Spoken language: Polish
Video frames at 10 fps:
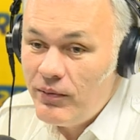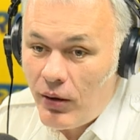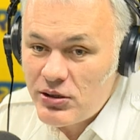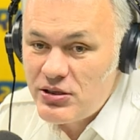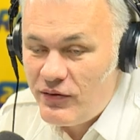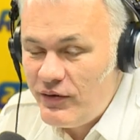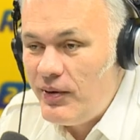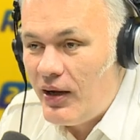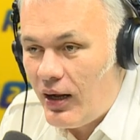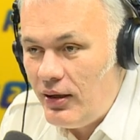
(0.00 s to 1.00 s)
wyborcy ją
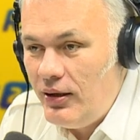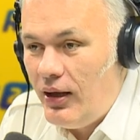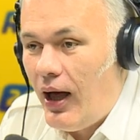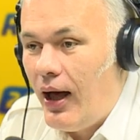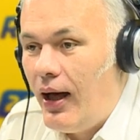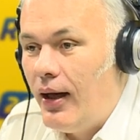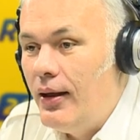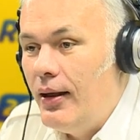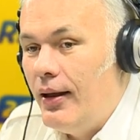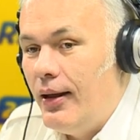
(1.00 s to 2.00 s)
wybierali, a
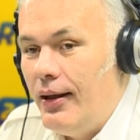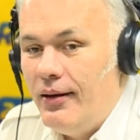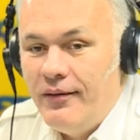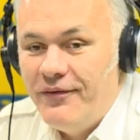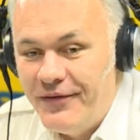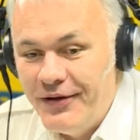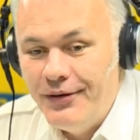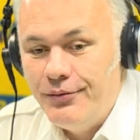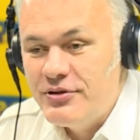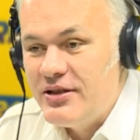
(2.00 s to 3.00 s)
e,
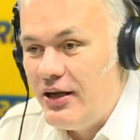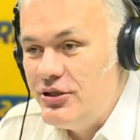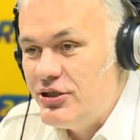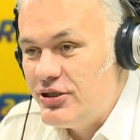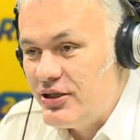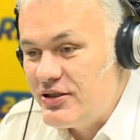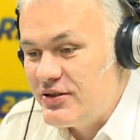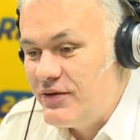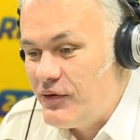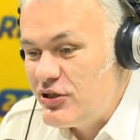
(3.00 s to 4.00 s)
wy uznaliście, że
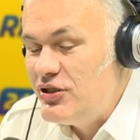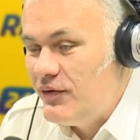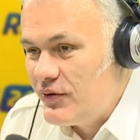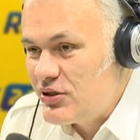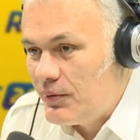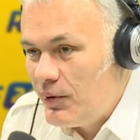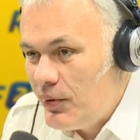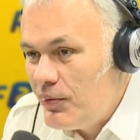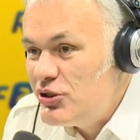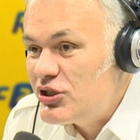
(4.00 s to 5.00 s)
jest właściwą
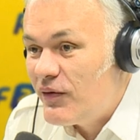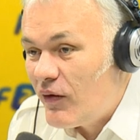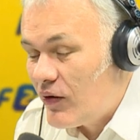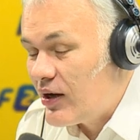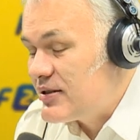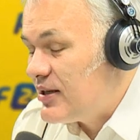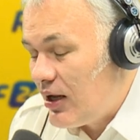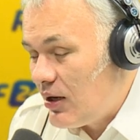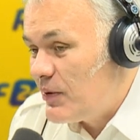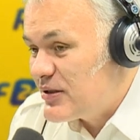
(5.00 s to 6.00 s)
osobą, by być szefową
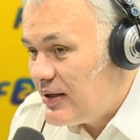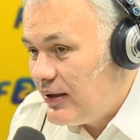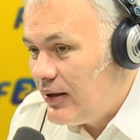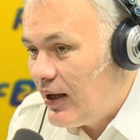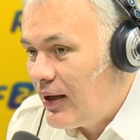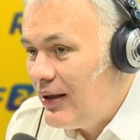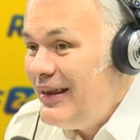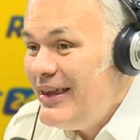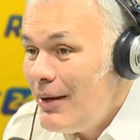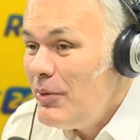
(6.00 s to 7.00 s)
kancelarii prezydenta.
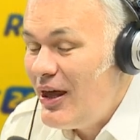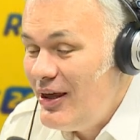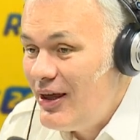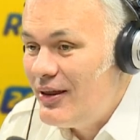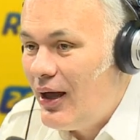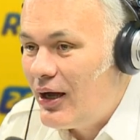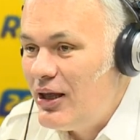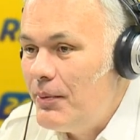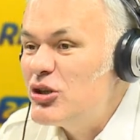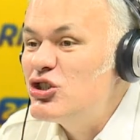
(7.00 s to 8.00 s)
Niemniej
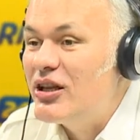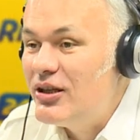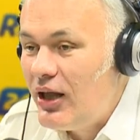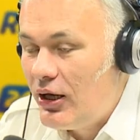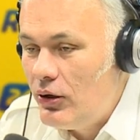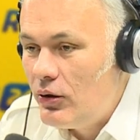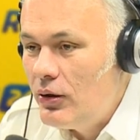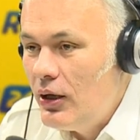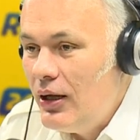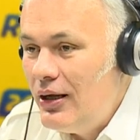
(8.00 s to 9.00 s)
jednak nie ma
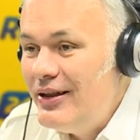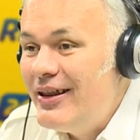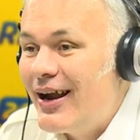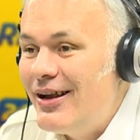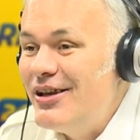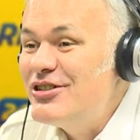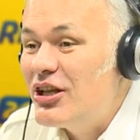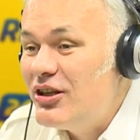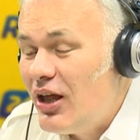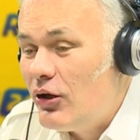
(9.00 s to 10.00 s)
żadnego, literalnie
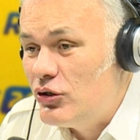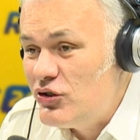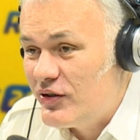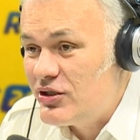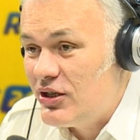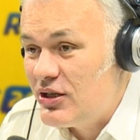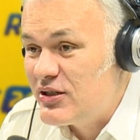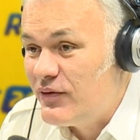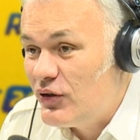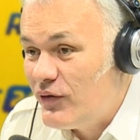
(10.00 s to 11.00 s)
żadnego
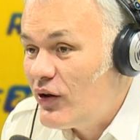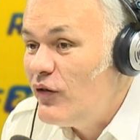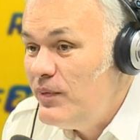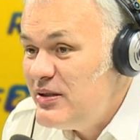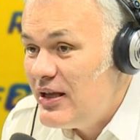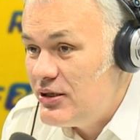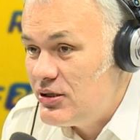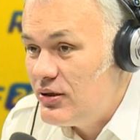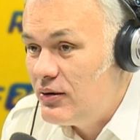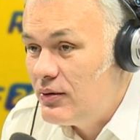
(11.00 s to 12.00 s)
doświadczenia zawodowego w
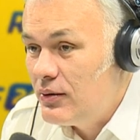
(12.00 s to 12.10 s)
biznesie.